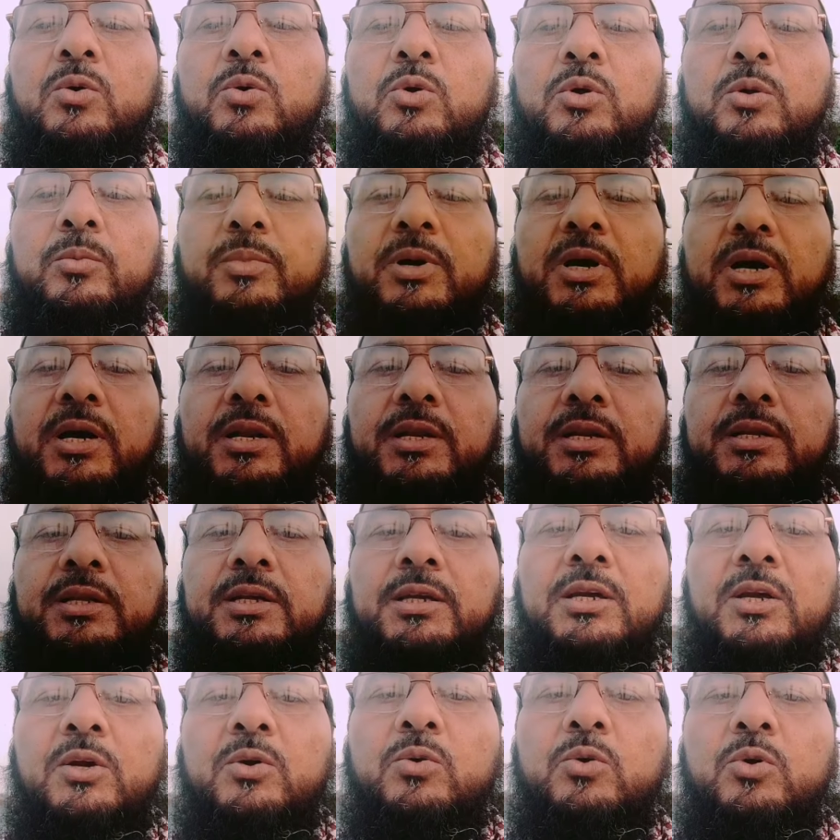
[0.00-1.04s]
कुर्बानी
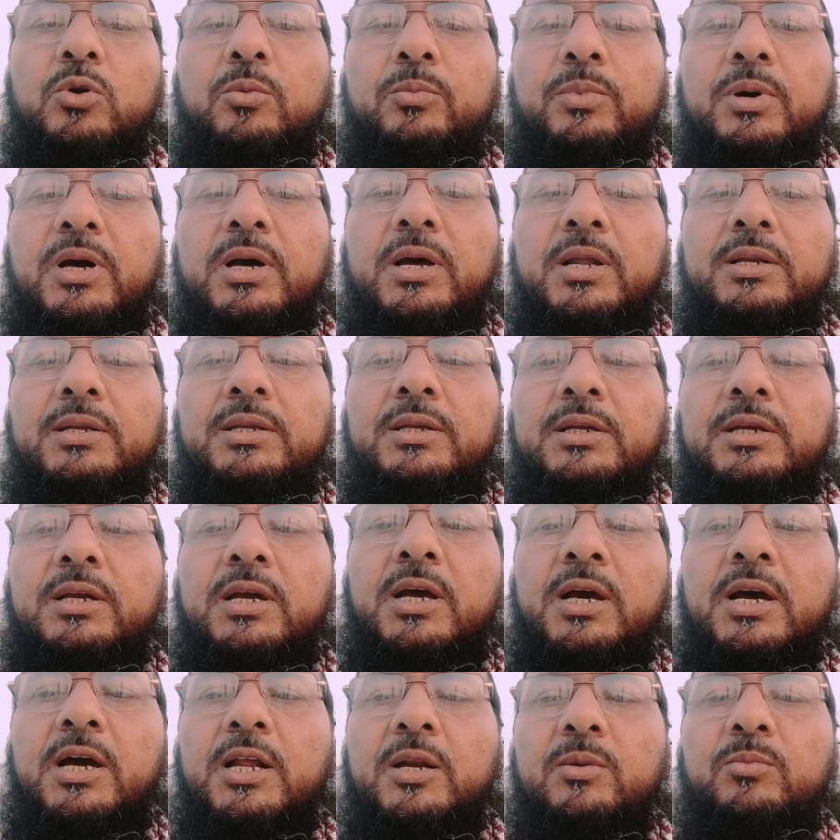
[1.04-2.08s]
कुर्बानी
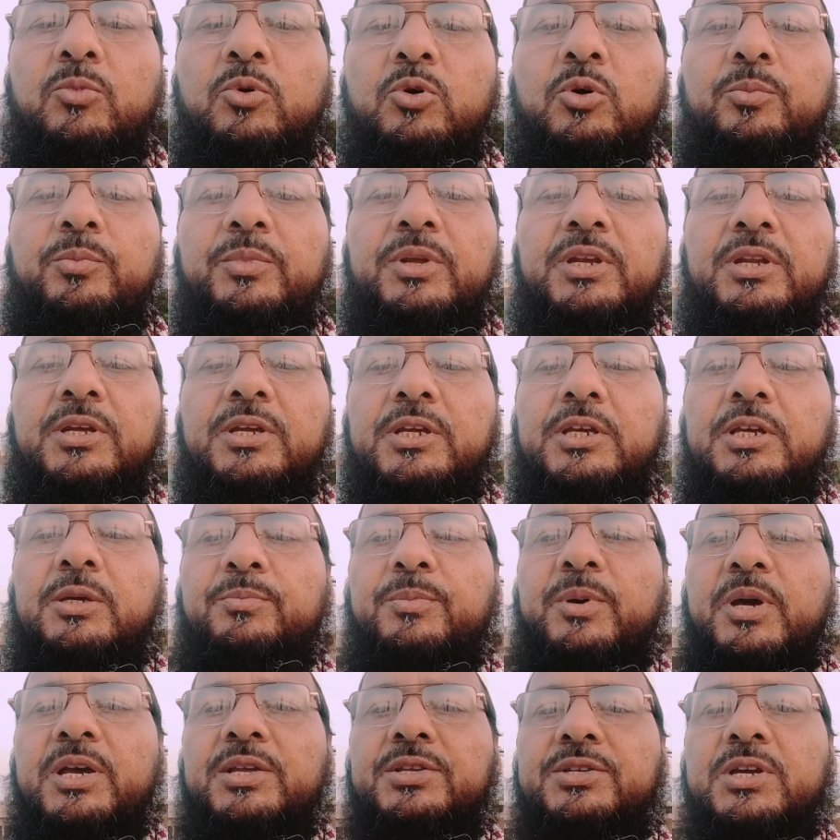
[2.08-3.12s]
हर मोमिन की
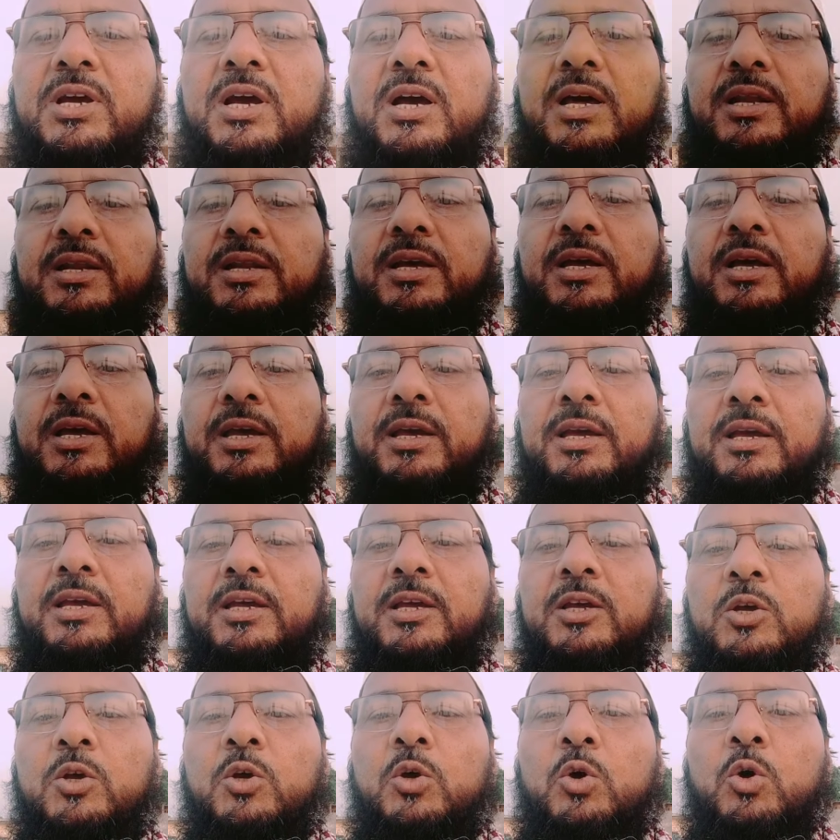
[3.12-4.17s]
पहचान है
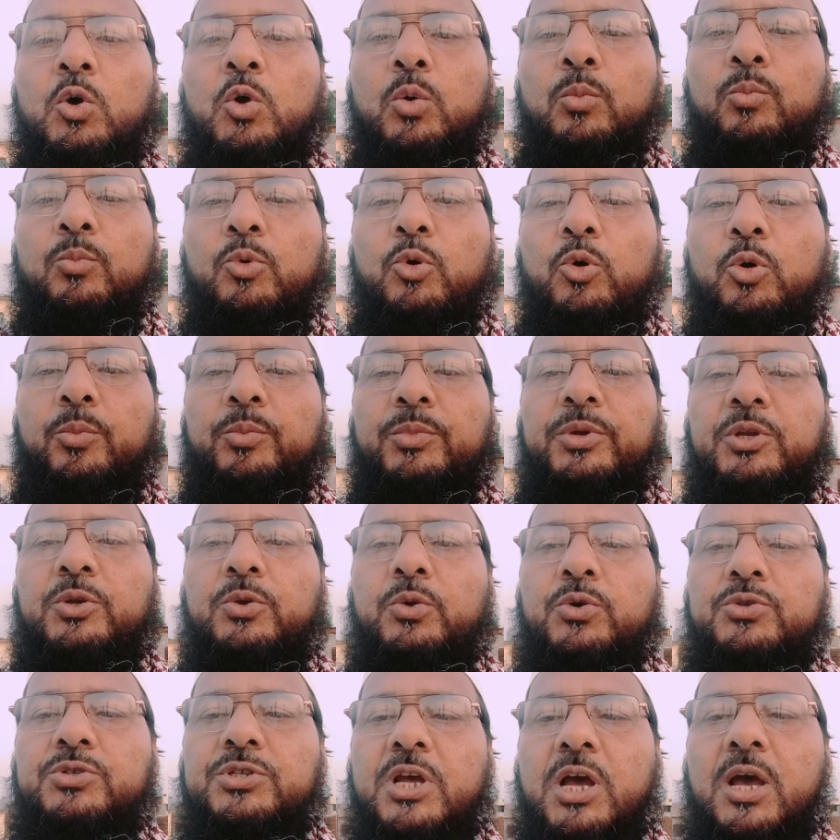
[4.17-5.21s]

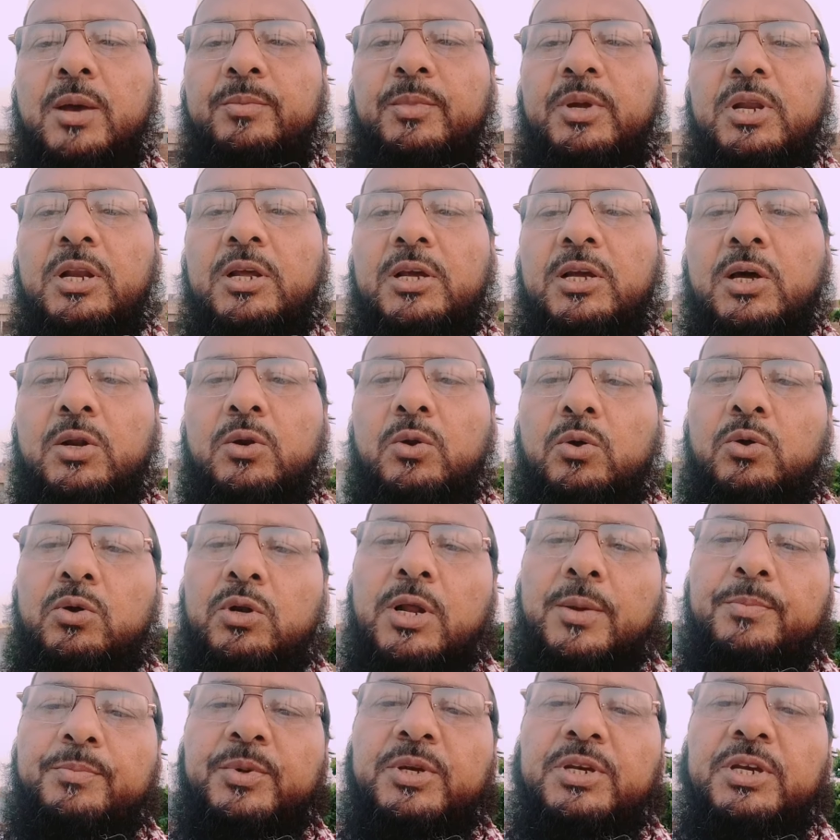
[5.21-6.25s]
मोमिनो शामिल करो
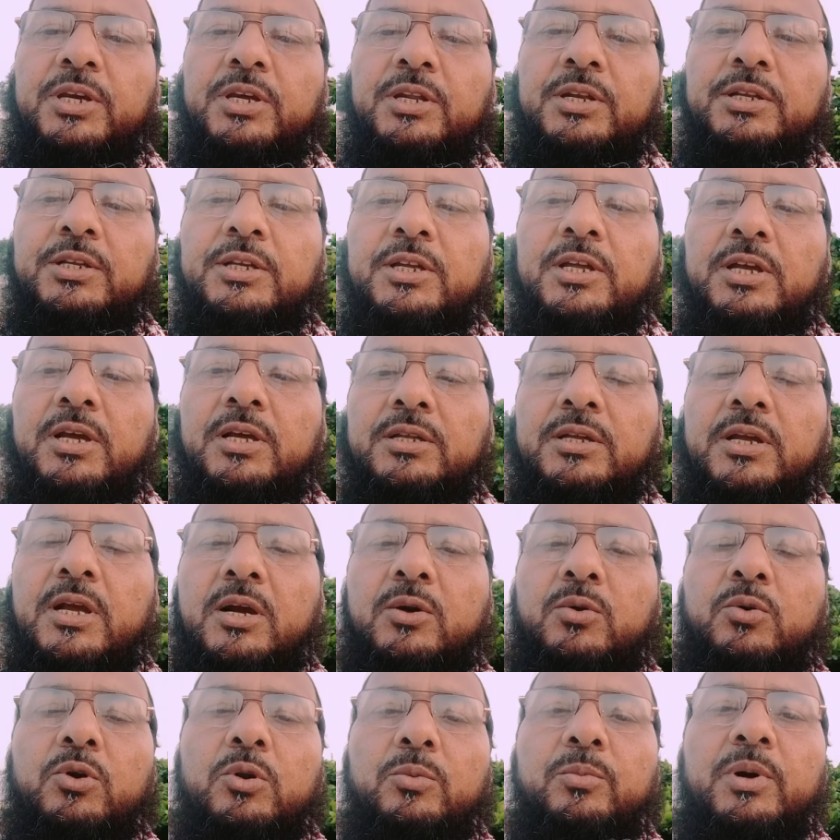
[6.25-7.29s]
रब की रिजा
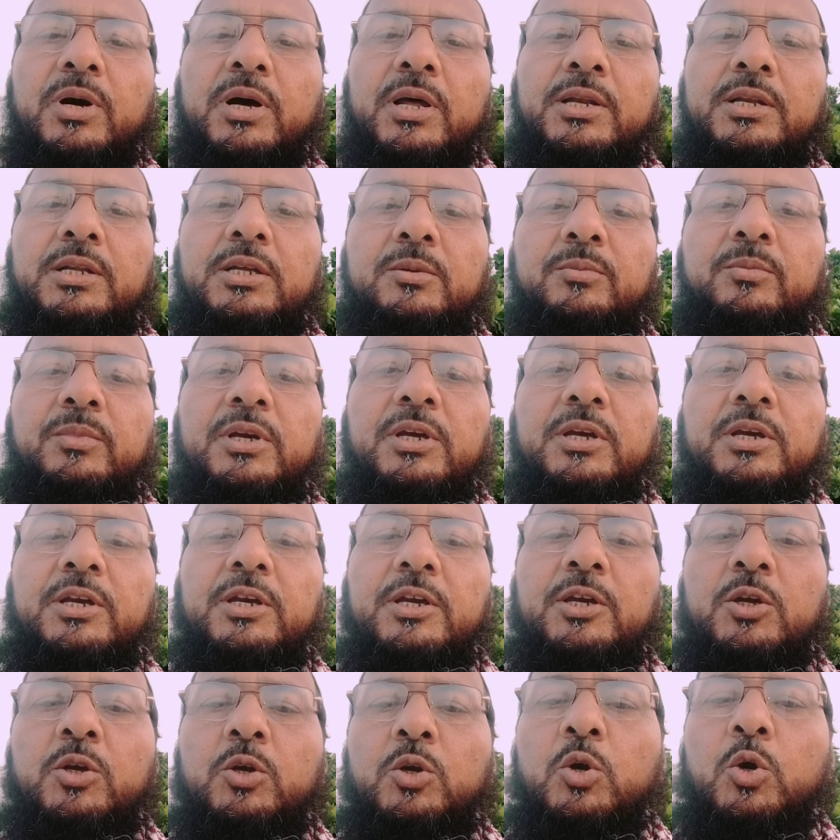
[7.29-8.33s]
कुर्बानी
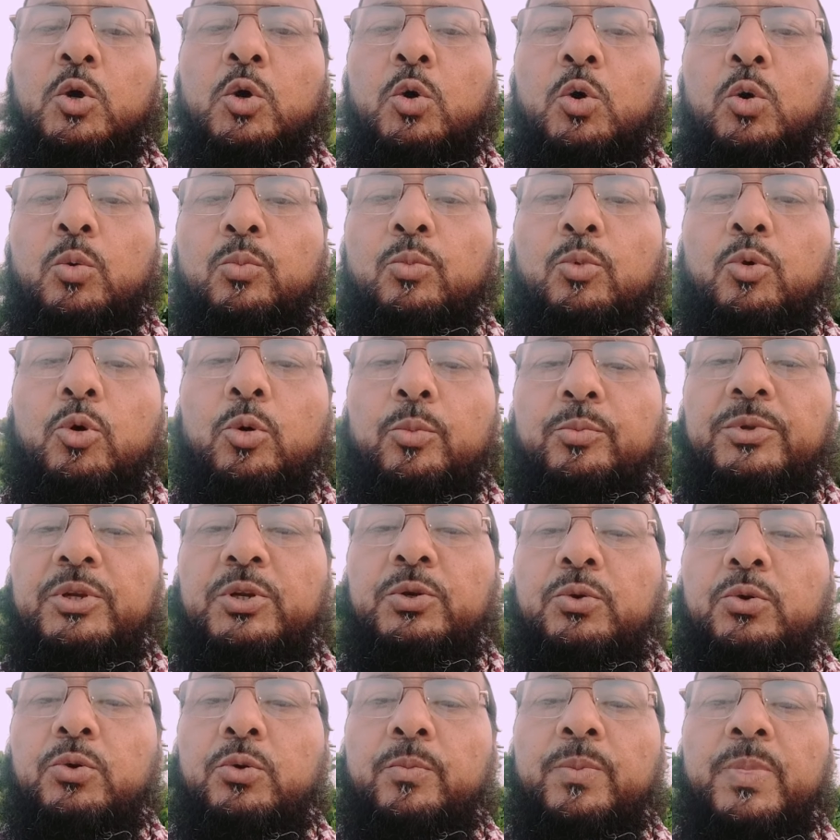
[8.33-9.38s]
में
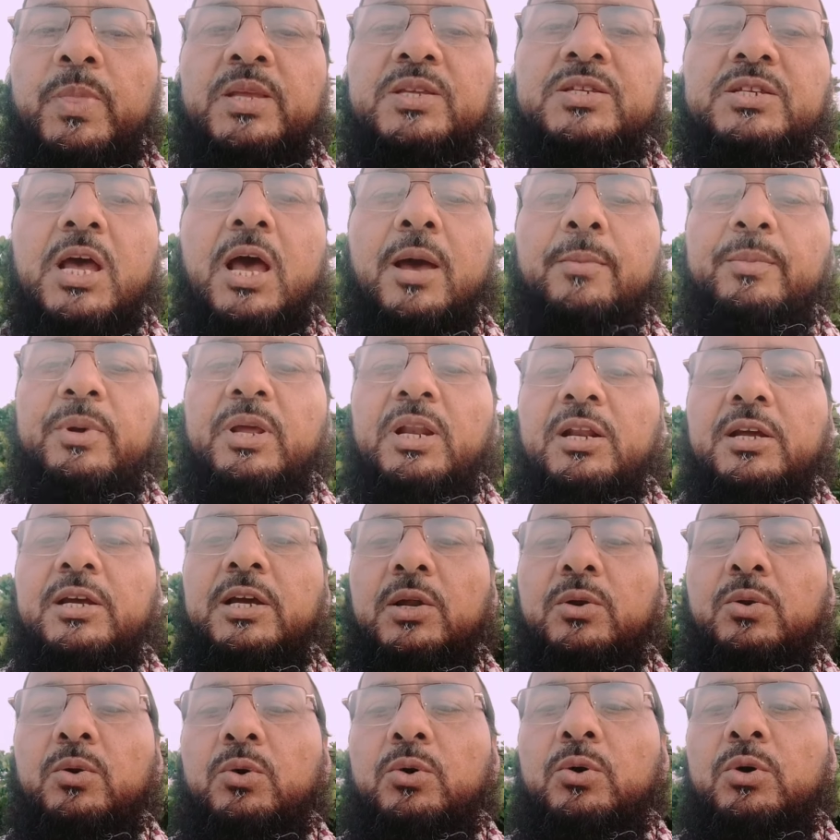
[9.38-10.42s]
मोमिनों शामिल
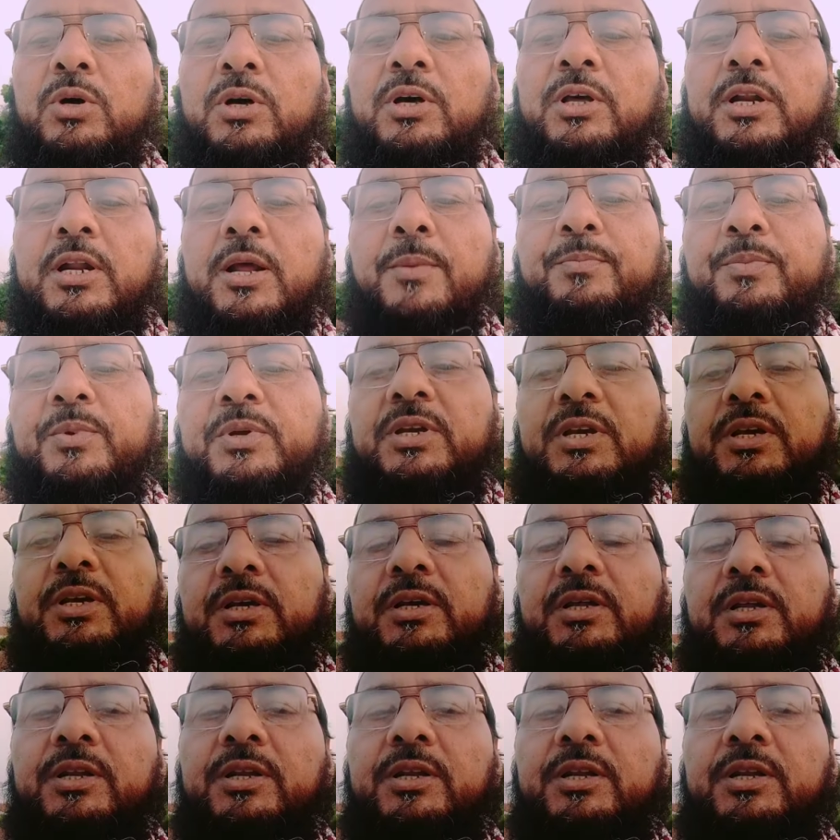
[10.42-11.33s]
करो रब की